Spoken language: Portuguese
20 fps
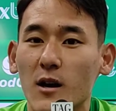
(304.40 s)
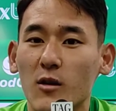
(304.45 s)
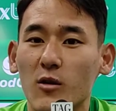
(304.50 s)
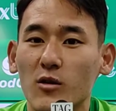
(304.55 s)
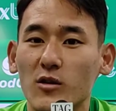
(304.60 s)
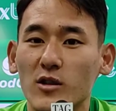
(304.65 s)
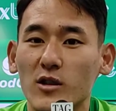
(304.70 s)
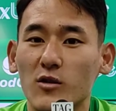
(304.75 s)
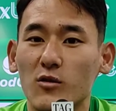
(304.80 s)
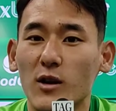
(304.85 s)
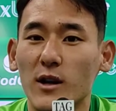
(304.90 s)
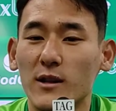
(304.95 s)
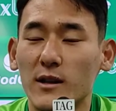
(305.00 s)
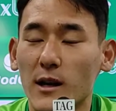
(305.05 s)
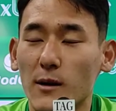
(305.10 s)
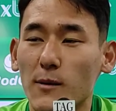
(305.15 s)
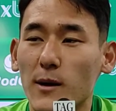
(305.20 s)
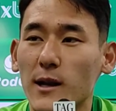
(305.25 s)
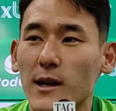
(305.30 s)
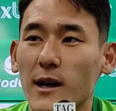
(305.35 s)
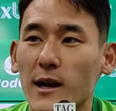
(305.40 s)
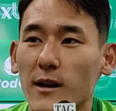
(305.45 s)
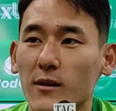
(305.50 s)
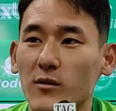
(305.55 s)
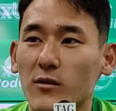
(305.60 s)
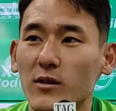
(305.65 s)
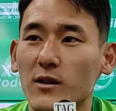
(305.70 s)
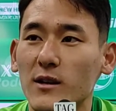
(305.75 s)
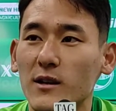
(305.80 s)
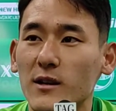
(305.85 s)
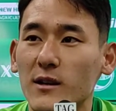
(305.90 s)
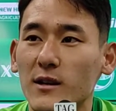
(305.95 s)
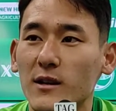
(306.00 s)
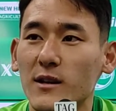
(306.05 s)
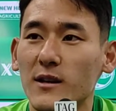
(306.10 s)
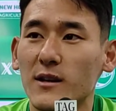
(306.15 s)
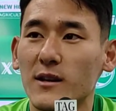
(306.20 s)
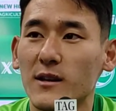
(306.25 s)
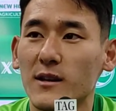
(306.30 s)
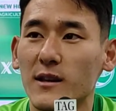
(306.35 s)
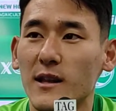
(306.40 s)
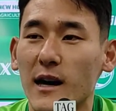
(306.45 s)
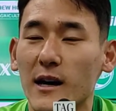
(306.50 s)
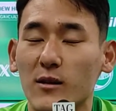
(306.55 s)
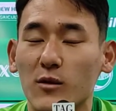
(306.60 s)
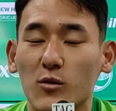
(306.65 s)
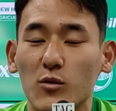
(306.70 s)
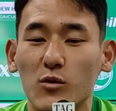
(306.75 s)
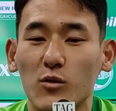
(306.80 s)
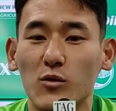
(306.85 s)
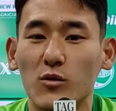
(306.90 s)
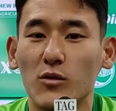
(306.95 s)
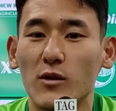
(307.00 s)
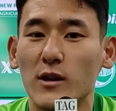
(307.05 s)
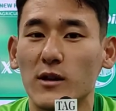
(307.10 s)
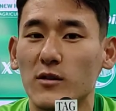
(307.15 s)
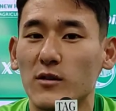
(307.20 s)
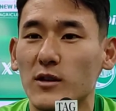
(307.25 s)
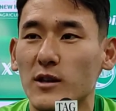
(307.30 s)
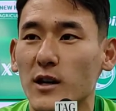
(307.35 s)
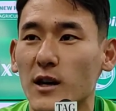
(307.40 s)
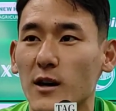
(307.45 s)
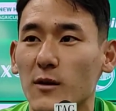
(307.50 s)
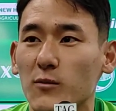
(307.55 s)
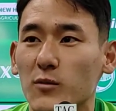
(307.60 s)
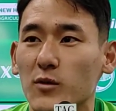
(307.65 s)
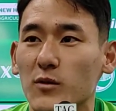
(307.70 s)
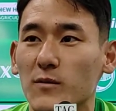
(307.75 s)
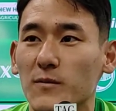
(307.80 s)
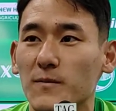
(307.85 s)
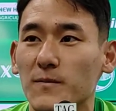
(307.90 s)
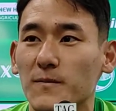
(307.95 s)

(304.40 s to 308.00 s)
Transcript: continuar trabalhando e, e dar tudo dentro de campo.